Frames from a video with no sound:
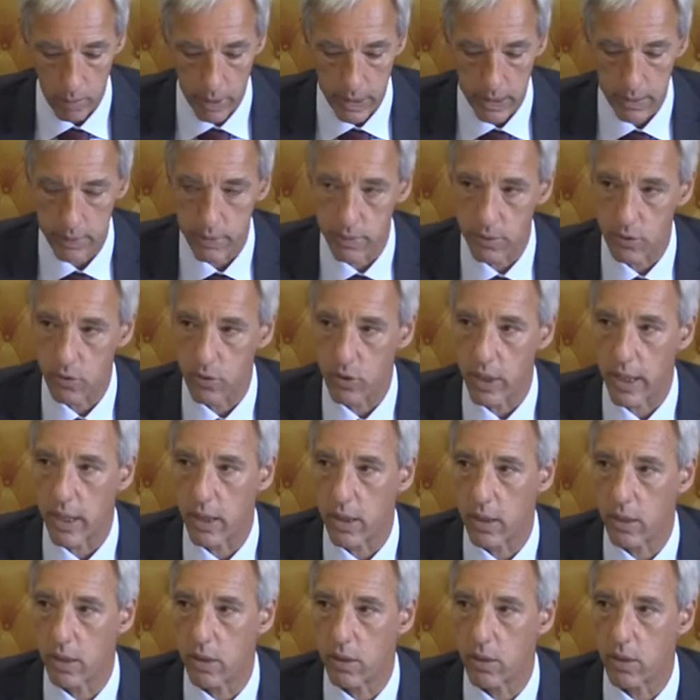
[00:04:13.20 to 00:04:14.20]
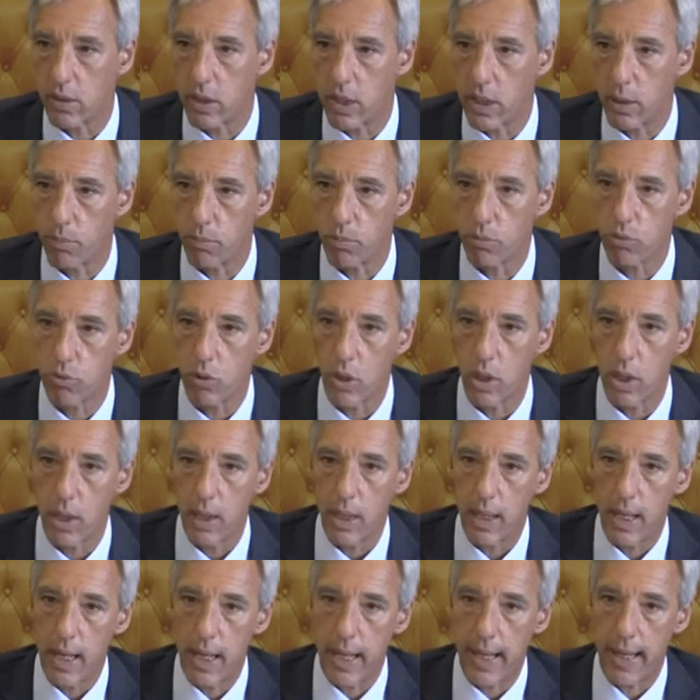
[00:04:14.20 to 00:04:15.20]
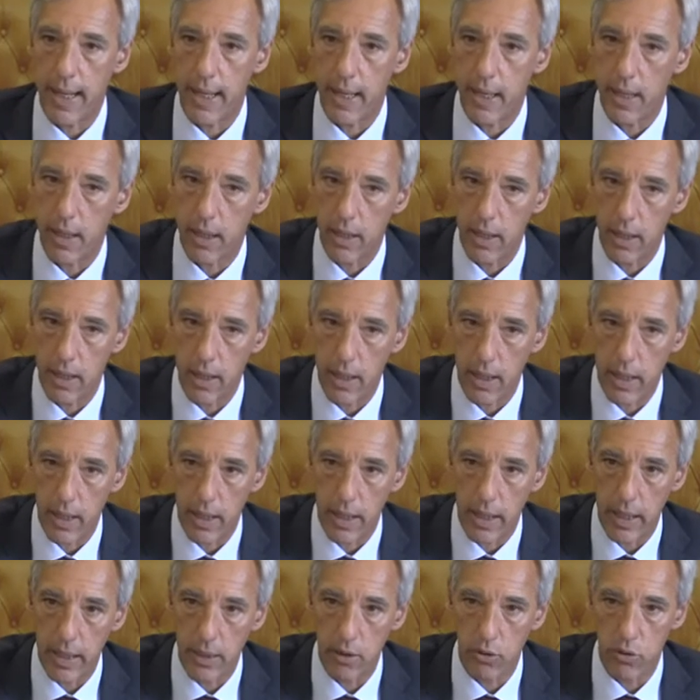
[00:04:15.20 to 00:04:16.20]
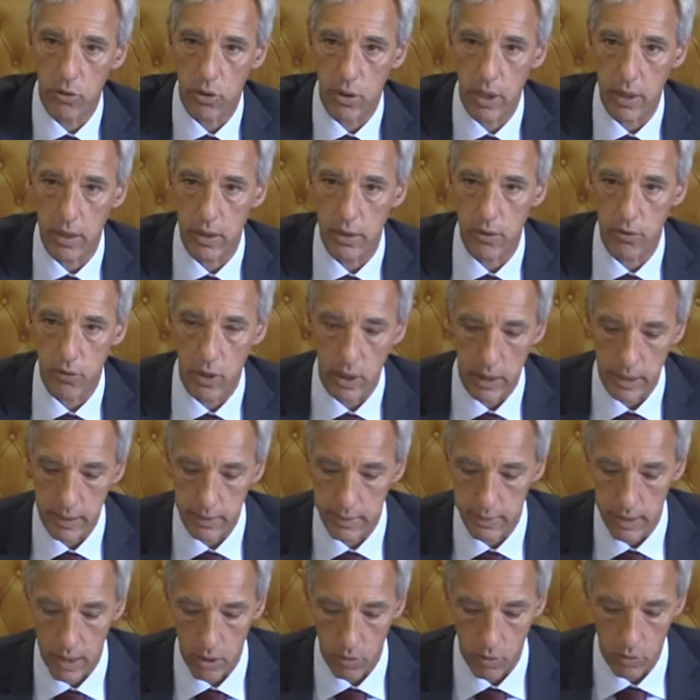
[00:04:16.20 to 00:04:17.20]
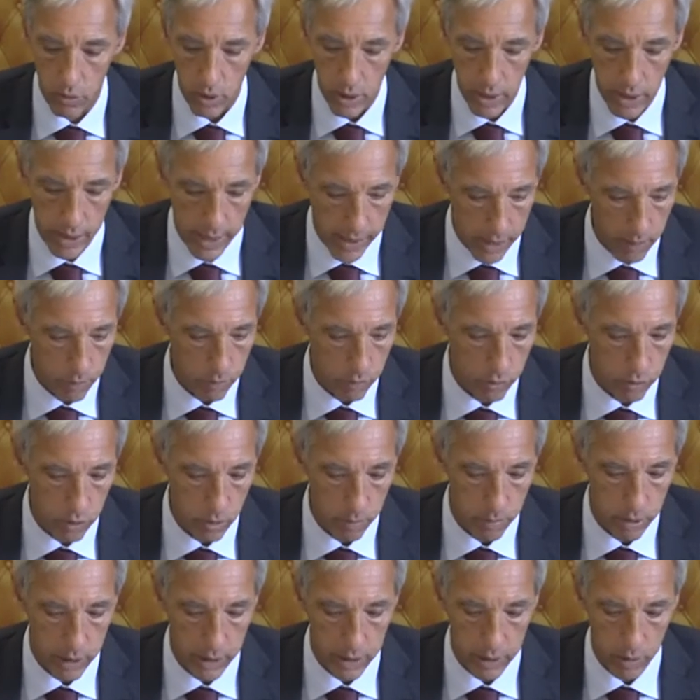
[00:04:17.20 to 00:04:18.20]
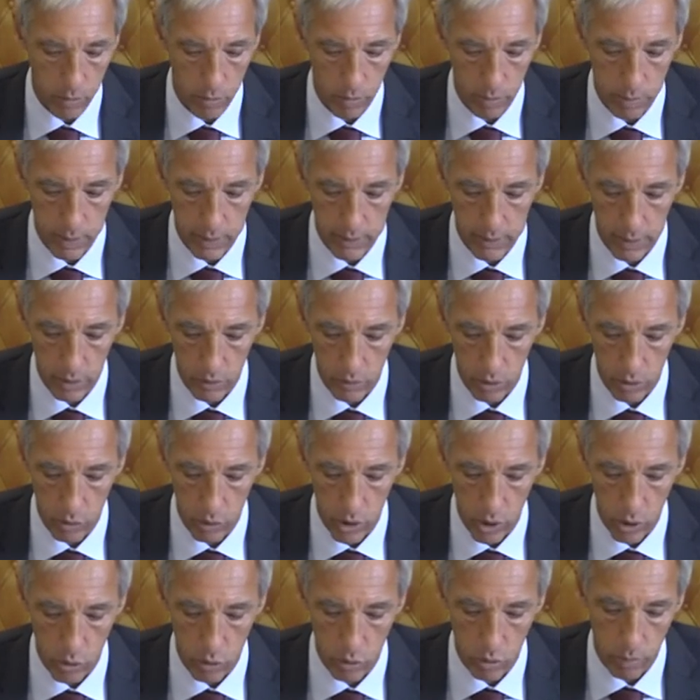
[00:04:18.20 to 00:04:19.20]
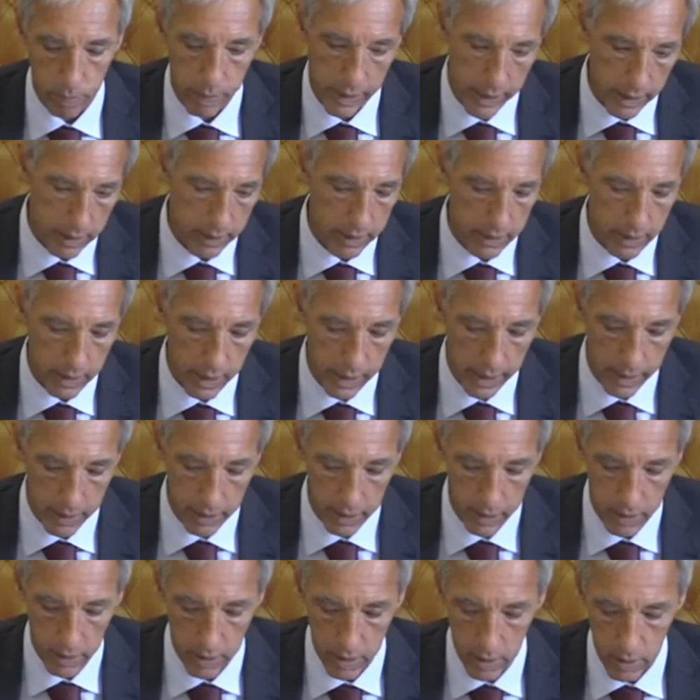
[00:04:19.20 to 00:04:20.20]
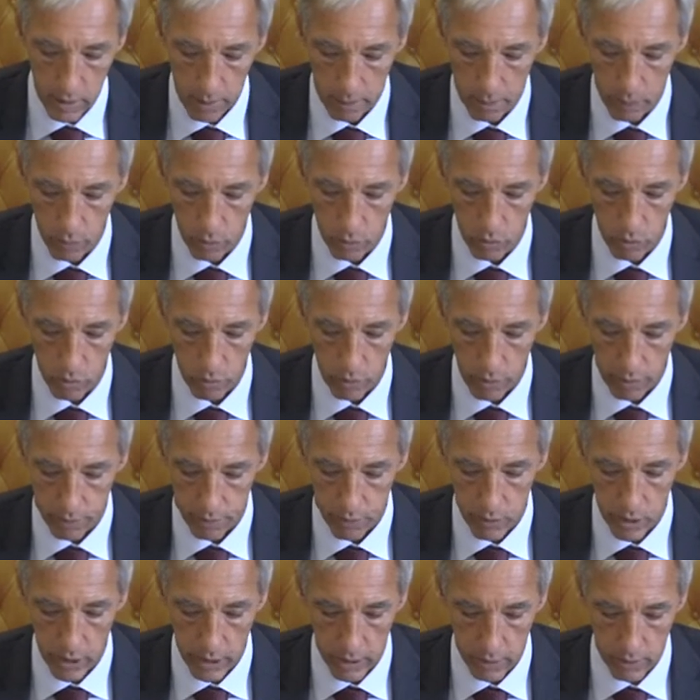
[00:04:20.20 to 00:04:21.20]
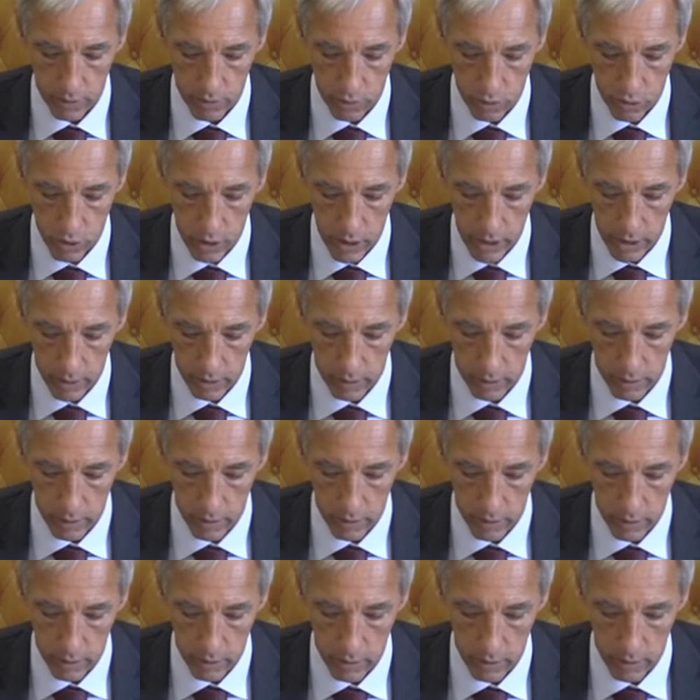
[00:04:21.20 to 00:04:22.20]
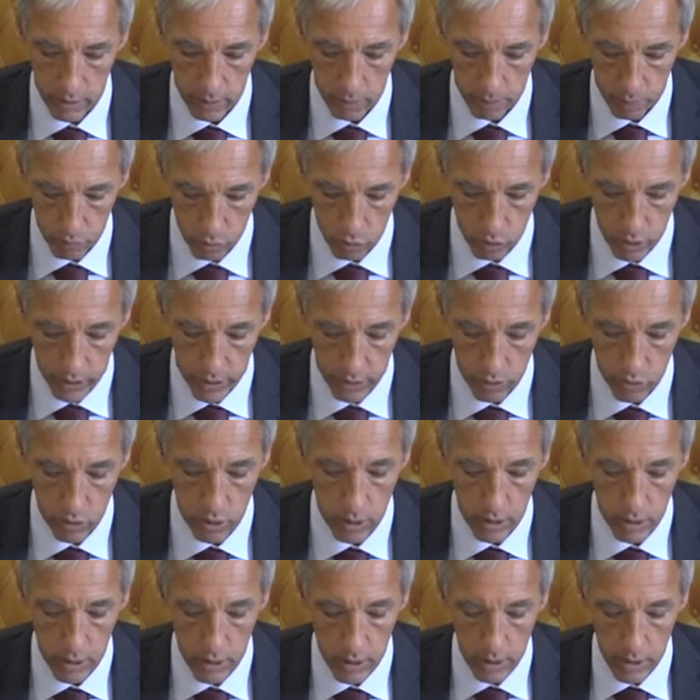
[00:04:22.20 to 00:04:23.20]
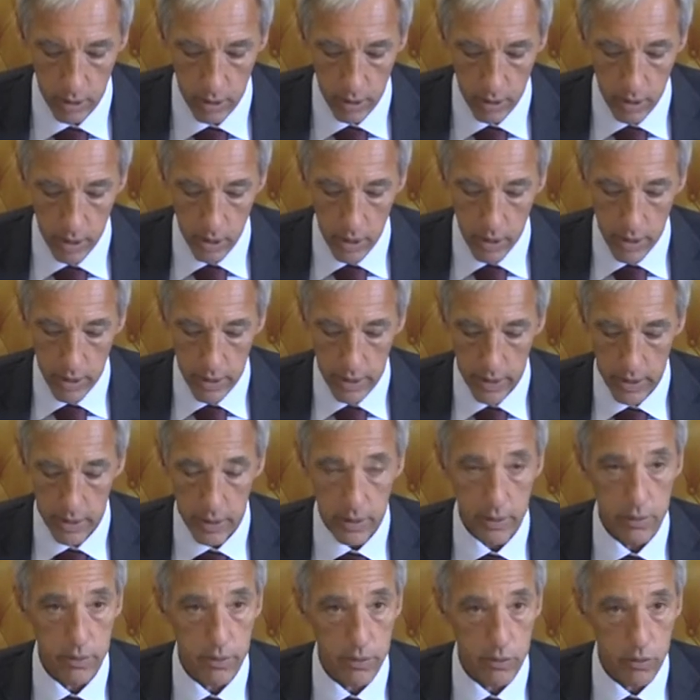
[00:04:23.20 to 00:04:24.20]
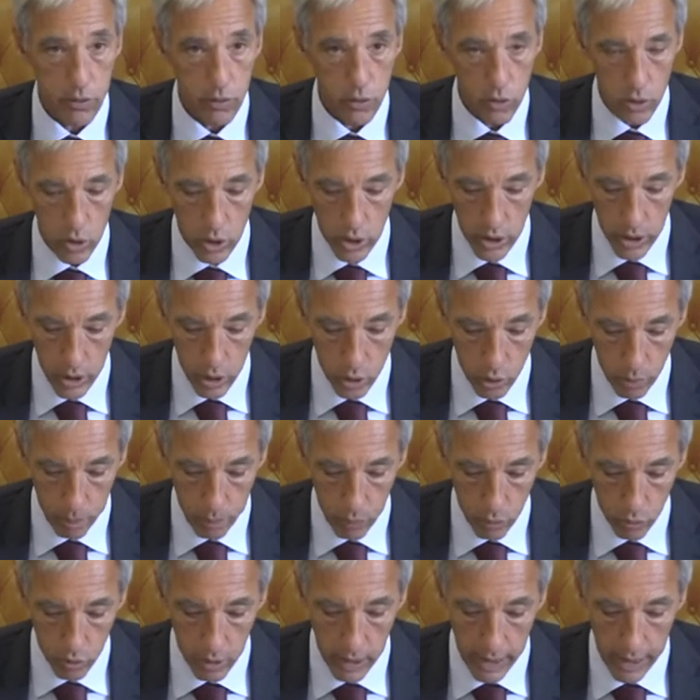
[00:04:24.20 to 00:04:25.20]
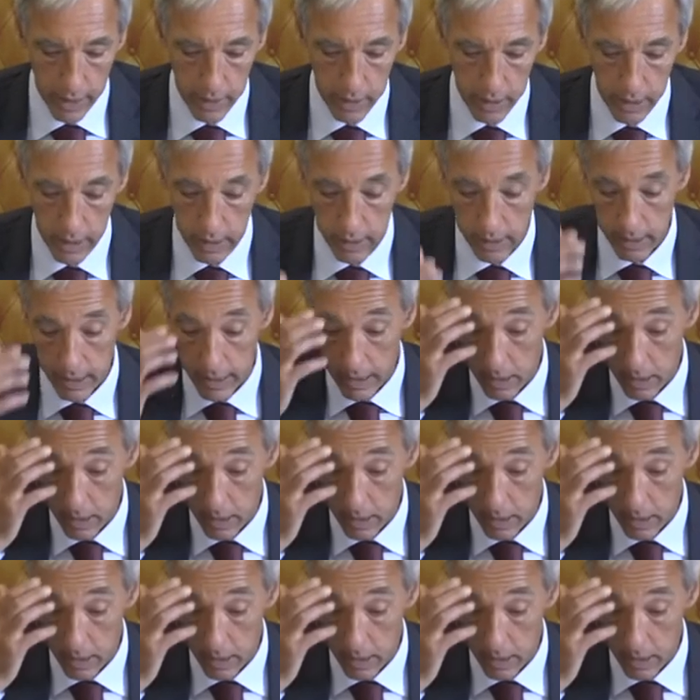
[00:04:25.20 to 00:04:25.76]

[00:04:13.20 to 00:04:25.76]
meses em que teremos eh, a, insta a instalação em Moçambique de uma missão da União Europeia liderada por um oficial-general eh, português. A senhora deputada